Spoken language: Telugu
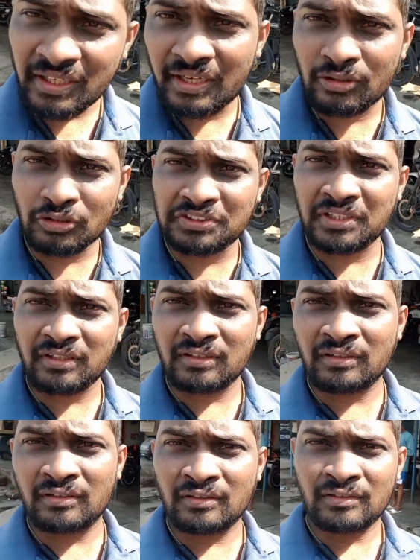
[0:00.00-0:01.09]
దగ్గరికి వచ్చిన
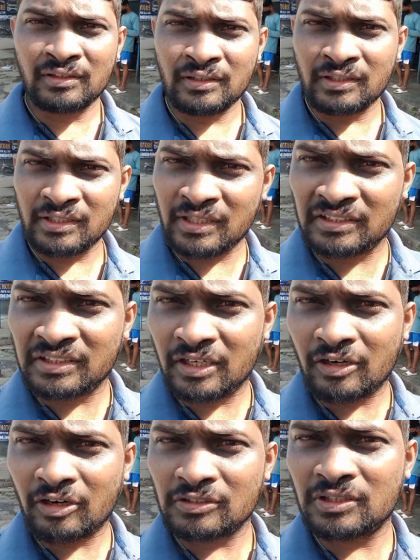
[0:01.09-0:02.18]
ఇదైతే నా
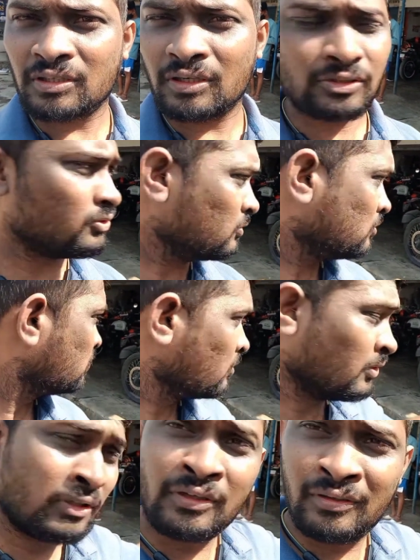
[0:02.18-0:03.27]
డ్రాన్జర్ కాదు
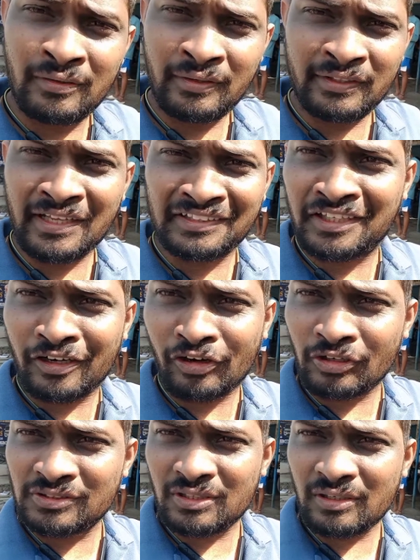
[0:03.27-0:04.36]
ఇదైతే నా
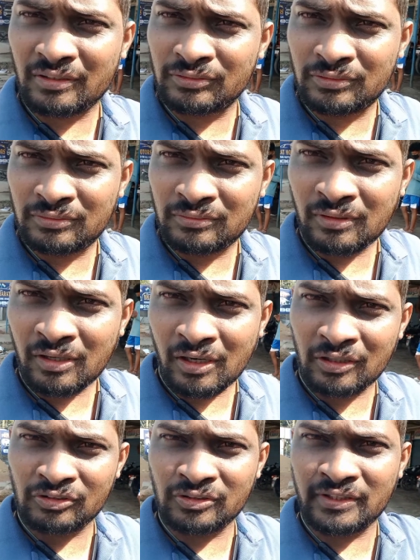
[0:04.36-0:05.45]
డ్రాన్జర్ కాదు
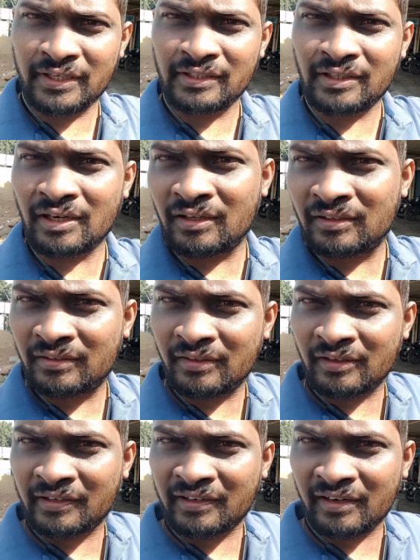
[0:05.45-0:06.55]
ఆడుంది వెనకాల
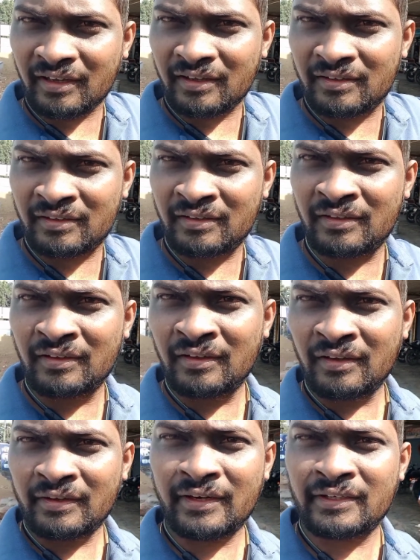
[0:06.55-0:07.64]
అక్కడ
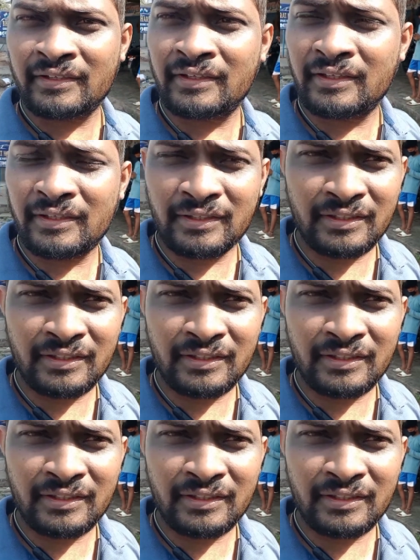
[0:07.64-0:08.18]
అండ్